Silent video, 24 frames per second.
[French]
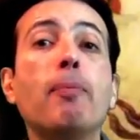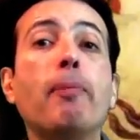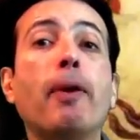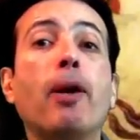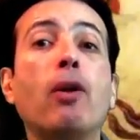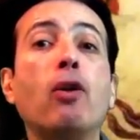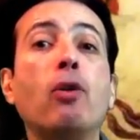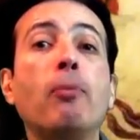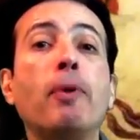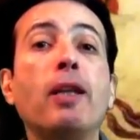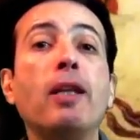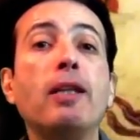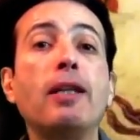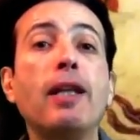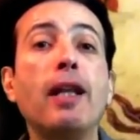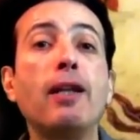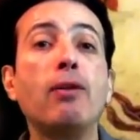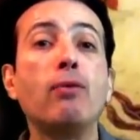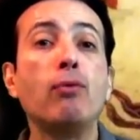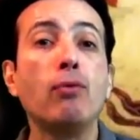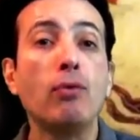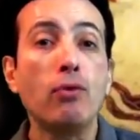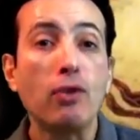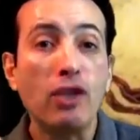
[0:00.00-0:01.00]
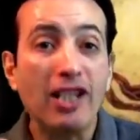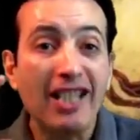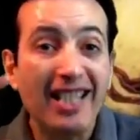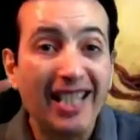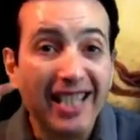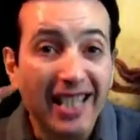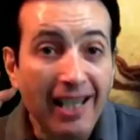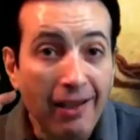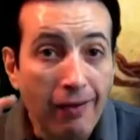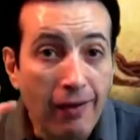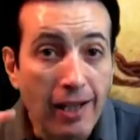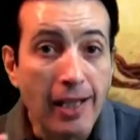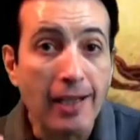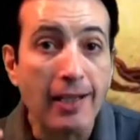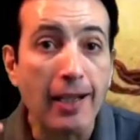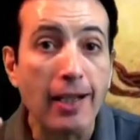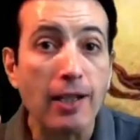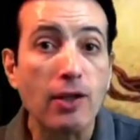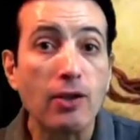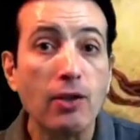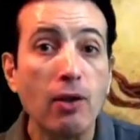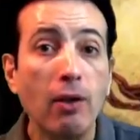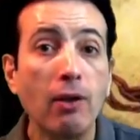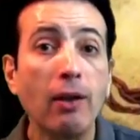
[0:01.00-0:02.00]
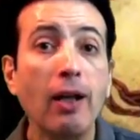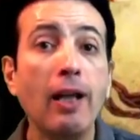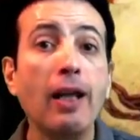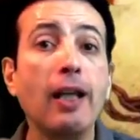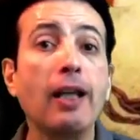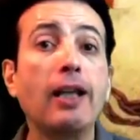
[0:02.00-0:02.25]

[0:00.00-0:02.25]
par le maintien d'une civilisation